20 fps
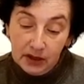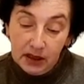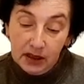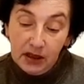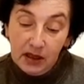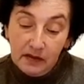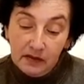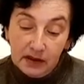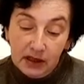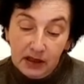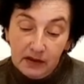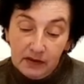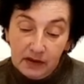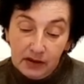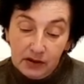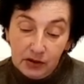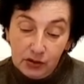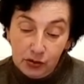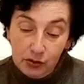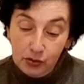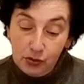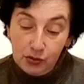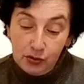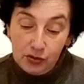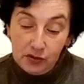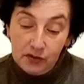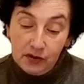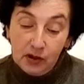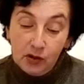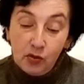Главное ведь, что
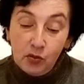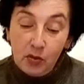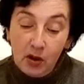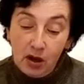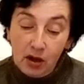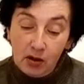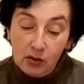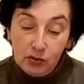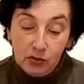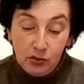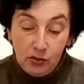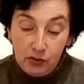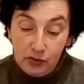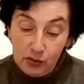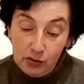чувство юмора у нее